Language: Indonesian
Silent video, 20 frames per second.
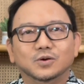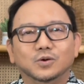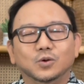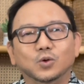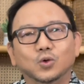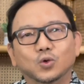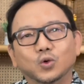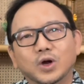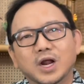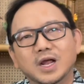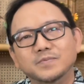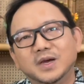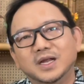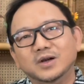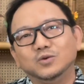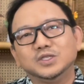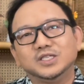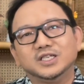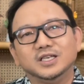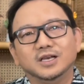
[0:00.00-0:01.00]
Ukuran
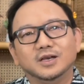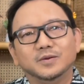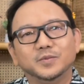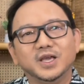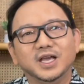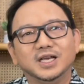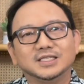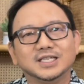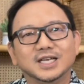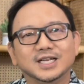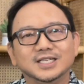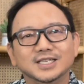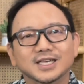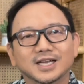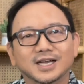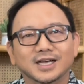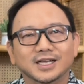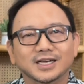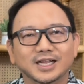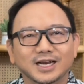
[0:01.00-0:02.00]
manusia biasanya
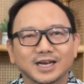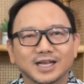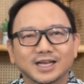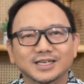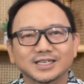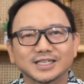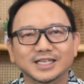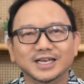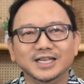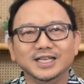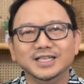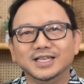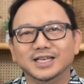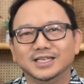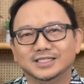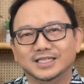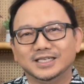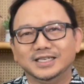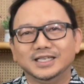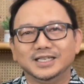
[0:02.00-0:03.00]
adalah dirinya
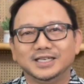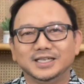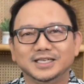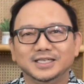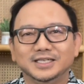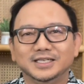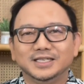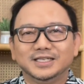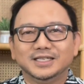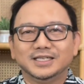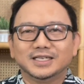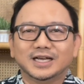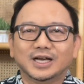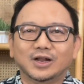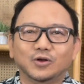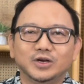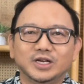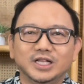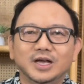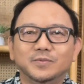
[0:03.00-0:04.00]
sendiri. Kalau
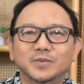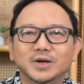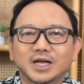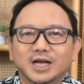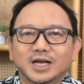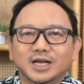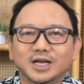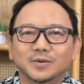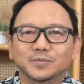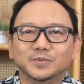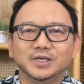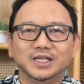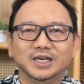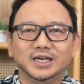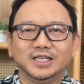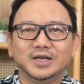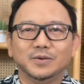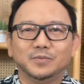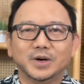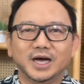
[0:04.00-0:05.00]
dia menganggap
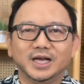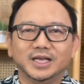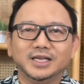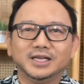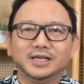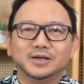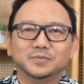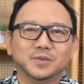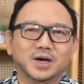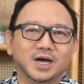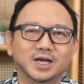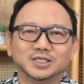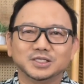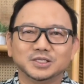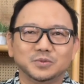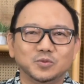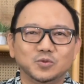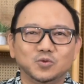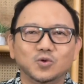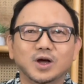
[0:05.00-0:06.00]
dirinya baik, maka
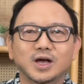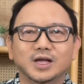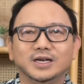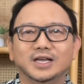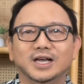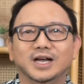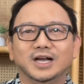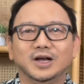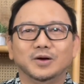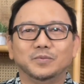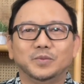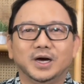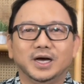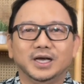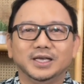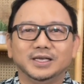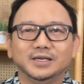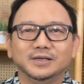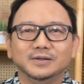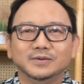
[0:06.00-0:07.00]
semua dianggap
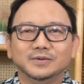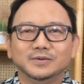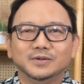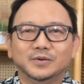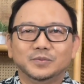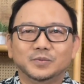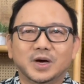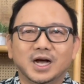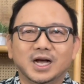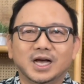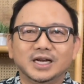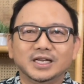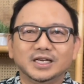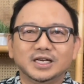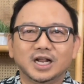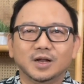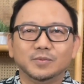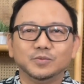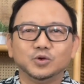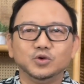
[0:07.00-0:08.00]
baik. Bahkan di
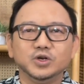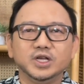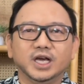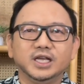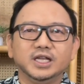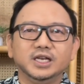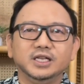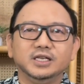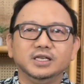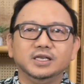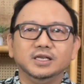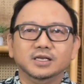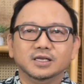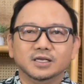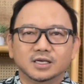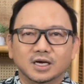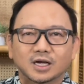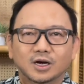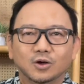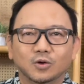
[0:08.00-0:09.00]
dalam dunia ini,
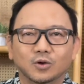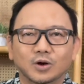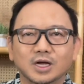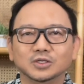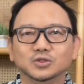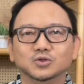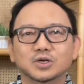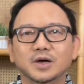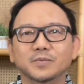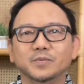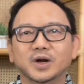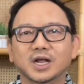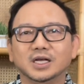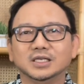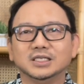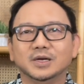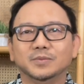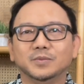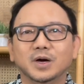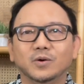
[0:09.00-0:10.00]
kalau orang sudah
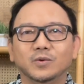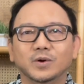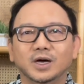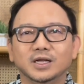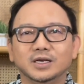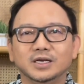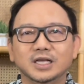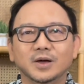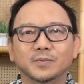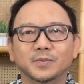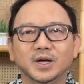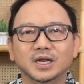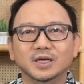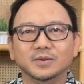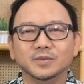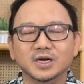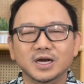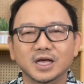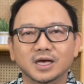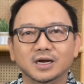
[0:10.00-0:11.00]
merasa bahwa dia paling
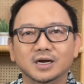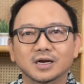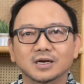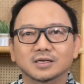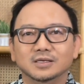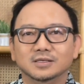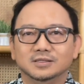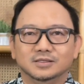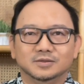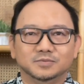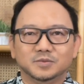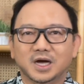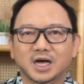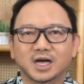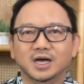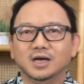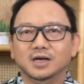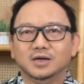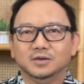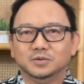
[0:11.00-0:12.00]
benar,
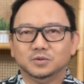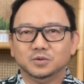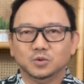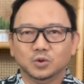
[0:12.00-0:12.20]
maka